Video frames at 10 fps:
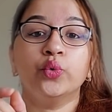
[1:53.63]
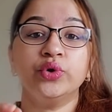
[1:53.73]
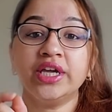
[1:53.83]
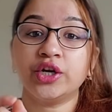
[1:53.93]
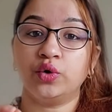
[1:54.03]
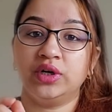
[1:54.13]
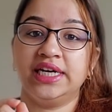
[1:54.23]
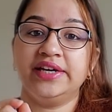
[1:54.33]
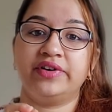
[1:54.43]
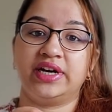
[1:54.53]

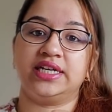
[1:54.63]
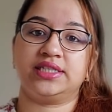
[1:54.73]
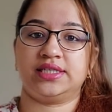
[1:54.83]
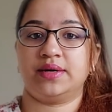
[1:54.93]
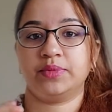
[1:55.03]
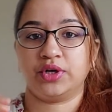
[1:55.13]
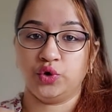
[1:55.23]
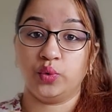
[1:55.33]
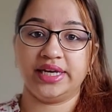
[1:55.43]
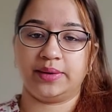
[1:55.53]
உயிர்கொல்லி வைரஸ்
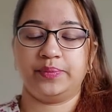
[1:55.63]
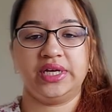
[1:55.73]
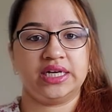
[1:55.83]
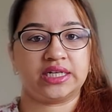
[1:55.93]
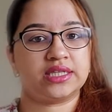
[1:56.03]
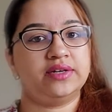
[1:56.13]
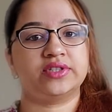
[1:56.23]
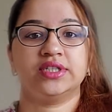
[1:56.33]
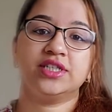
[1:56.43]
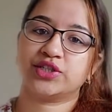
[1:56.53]
நோய் அப்படிங்கிறது தான்
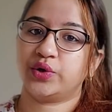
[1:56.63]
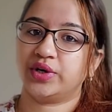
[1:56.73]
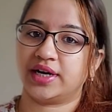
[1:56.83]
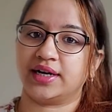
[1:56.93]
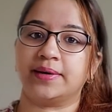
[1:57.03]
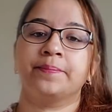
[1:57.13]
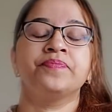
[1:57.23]
வந்து இதை சொல்கிறாங்க